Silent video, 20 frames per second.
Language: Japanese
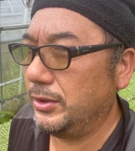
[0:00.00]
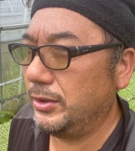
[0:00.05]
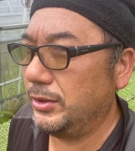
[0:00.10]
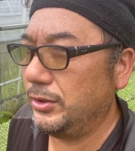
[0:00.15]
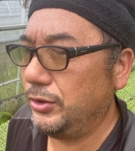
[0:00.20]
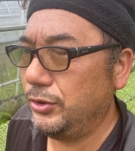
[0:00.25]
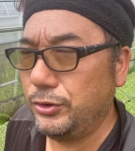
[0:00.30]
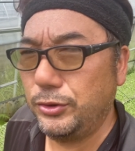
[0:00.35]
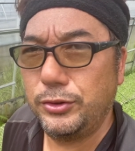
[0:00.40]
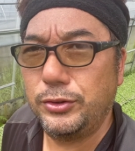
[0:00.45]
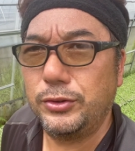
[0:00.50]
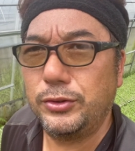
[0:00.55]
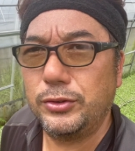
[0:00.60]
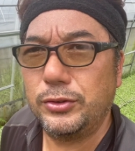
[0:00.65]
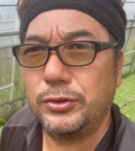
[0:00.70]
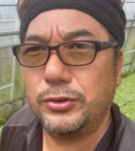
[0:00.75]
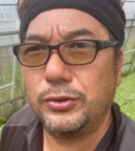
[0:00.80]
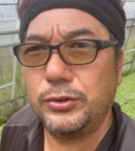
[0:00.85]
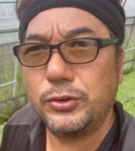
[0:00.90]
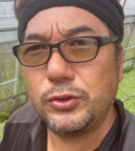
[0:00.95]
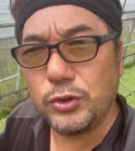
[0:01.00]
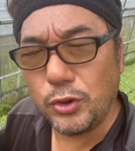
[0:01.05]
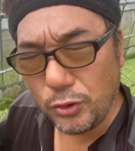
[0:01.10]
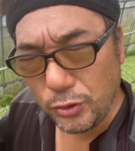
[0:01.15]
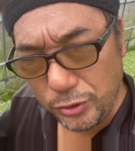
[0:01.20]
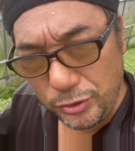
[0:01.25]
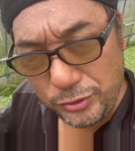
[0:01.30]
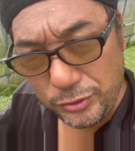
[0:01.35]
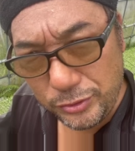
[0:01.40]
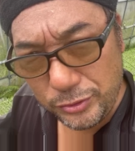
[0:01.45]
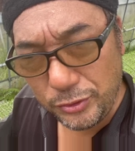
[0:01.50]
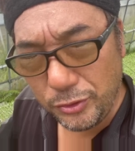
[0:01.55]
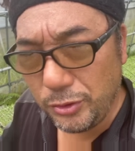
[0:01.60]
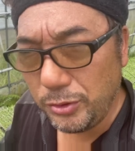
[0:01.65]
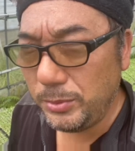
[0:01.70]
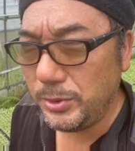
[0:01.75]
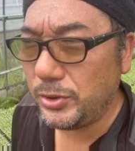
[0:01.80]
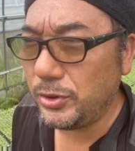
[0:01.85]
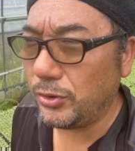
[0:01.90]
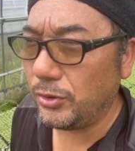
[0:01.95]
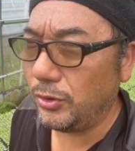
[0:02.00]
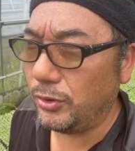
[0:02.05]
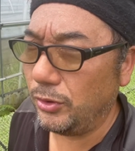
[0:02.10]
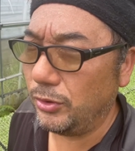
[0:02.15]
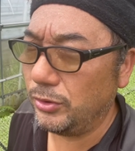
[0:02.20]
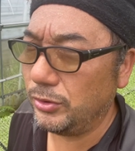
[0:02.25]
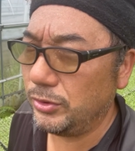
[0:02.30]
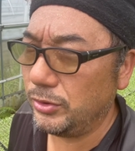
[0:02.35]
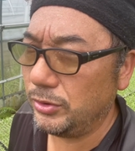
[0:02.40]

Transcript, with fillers: いうそういう脳みその